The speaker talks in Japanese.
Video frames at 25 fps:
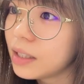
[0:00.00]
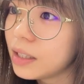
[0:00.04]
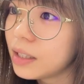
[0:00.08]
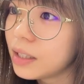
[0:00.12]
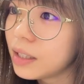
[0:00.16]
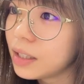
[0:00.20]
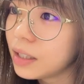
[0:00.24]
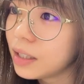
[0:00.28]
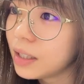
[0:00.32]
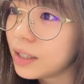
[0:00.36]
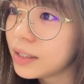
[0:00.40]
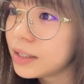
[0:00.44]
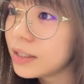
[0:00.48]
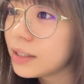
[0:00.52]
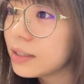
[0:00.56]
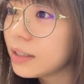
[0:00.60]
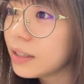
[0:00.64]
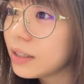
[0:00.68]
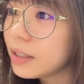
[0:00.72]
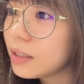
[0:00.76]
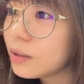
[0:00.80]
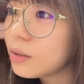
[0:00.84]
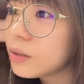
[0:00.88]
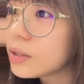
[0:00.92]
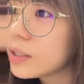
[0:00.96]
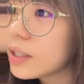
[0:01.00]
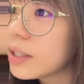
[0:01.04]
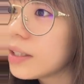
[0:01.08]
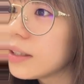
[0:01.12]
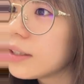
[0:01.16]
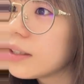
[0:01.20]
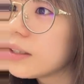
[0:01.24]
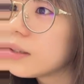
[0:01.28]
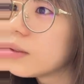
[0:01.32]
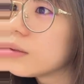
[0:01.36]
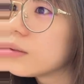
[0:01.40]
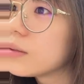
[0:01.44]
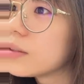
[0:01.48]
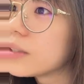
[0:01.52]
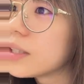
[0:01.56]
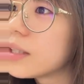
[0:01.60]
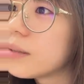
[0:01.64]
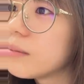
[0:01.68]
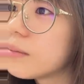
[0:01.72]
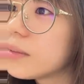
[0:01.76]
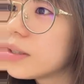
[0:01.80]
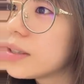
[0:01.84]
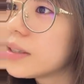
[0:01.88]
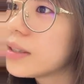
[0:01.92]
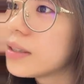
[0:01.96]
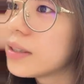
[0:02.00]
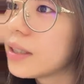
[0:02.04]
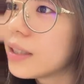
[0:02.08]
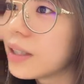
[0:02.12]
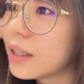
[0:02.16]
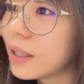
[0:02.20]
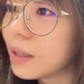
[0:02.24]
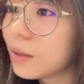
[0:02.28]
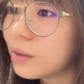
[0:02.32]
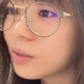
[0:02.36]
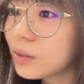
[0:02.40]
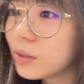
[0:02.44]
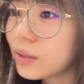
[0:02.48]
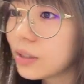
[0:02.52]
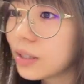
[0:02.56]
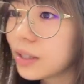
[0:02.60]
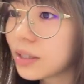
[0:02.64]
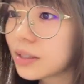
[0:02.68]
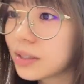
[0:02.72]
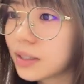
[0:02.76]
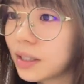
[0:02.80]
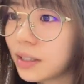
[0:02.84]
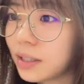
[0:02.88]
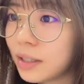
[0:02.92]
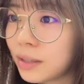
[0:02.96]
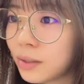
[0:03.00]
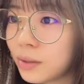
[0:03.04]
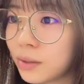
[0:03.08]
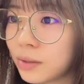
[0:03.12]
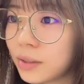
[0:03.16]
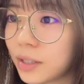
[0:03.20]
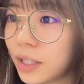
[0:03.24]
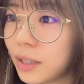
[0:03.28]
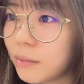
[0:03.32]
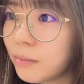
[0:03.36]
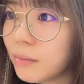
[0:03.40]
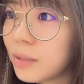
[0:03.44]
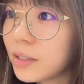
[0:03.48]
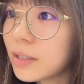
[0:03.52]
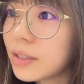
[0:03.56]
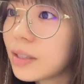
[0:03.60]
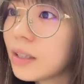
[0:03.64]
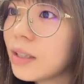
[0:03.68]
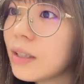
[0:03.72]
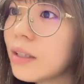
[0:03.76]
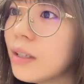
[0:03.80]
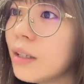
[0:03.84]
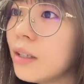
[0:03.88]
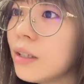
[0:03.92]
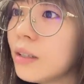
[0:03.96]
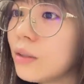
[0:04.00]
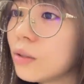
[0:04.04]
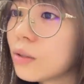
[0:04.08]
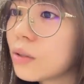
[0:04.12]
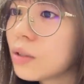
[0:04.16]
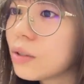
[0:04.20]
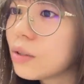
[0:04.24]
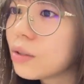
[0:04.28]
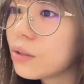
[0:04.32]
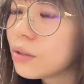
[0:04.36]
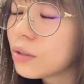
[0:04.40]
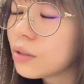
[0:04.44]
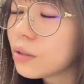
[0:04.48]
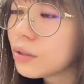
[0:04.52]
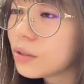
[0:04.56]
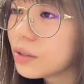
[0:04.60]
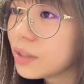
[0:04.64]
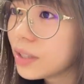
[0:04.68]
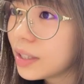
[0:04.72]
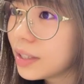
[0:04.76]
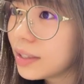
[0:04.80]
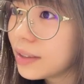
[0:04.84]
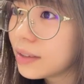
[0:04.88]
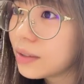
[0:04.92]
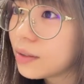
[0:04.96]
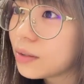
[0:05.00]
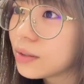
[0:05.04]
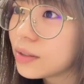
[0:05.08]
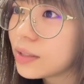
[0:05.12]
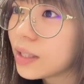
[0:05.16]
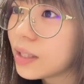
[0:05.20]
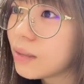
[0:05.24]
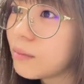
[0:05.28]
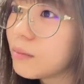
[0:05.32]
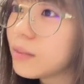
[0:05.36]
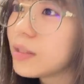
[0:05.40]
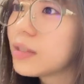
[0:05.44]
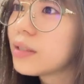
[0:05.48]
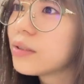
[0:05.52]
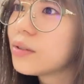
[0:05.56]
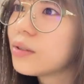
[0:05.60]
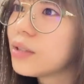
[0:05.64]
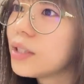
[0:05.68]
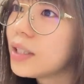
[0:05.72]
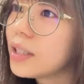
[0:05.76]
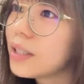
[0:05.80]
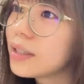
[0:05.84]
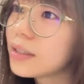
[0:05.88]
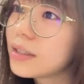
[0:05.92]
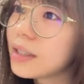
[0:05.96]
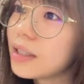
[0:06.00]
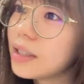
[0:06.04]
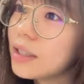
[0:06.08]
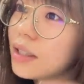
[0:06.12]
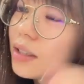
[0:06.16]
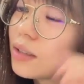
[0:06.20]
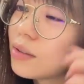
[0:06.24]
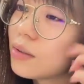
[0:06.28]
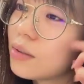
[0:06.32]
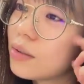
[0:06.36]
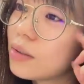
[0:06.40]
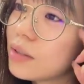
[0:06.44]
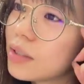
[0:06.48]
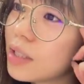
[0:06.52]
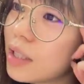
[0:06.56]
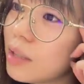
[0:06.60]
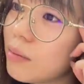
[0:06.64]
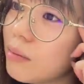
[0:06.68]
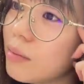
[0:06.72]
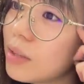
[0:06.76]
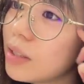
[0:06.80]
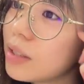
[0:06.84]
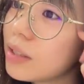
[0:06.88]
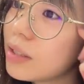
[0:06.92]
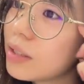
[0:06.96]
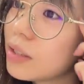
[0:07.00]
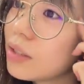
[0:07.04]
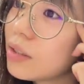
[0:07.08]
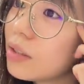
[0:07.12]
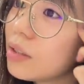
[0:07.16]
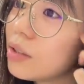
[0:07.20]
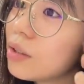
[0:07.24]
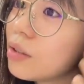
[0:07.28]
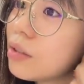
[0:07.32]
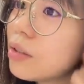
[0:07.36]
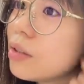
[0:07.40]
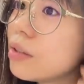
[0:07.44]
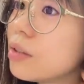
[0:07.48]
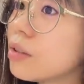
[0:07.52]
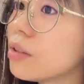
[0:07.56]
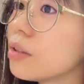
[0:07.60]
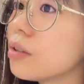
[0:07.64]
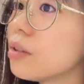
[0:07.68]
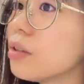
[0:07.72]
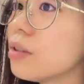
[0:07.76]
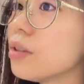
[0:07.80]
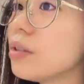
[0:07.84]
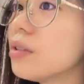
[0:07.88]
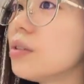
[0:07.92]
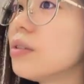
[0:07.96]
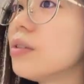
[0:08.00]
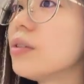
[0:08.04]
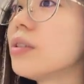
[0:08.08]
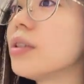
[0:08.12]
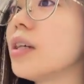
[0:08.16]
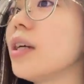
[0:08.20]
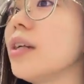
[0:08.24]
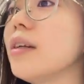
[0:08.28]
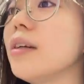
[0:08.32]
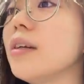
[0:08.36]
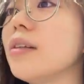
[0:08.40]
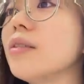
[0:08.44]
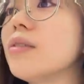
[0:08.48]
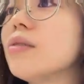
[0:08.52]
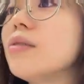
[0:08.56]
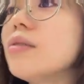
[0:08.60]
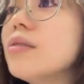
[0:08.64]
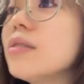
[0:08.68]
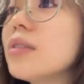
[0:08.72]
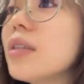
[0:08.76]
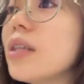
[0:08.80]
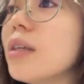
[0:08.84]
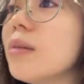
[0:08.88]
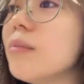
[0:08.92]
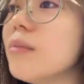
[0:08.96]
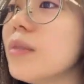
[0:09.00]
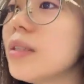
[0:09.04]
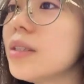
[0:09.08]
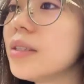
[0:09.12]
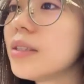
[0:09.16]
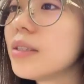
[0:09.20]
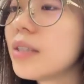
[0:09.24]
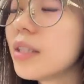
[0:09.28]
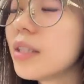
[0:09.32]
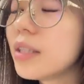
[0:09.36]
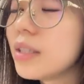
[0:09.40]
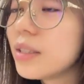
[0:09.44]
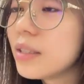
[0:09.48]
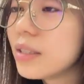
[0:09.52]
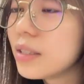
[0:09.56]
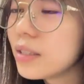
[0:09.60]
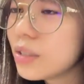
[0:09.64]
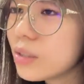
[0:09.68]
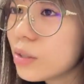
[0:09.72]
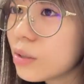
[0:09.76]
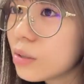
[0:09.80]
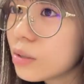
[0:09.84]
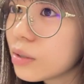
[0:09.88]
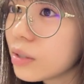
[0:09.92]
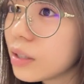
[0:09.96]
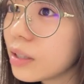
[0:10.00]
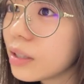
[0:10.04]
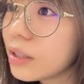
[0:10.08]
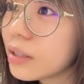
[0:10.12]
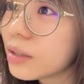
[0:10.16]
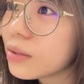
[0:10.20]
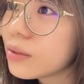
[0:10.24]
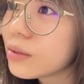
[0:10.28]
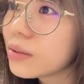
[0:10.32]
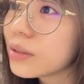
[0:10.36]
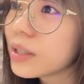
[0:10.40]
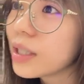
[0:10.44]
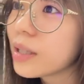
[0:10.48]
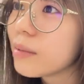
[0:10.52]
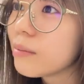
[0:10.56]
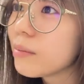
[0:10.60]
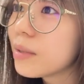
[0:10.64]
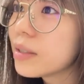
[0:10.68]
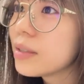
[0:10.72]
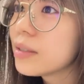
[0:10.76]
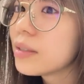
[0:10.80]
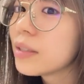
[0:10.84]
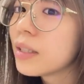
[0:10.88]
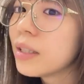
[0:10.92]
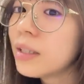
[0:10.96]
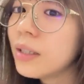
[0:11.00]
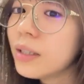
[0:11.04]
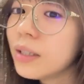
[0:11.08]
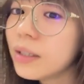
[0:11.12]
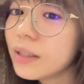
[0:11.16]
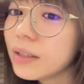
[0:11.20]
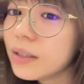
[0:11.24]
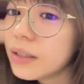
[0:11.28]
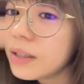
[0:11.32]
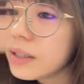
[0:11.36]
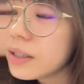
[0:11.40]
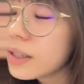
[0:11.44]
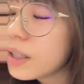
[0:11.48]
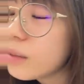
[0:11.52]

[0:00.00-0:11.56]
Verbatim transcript: えー、8位天太子ちゃんありがとうございます7位青白竹さんありがとうございます6位東京くんありがとうございます5位栄華さんありがとうございます4位と長寿郎さんありがとうございます3位俊くんありがとうございます2位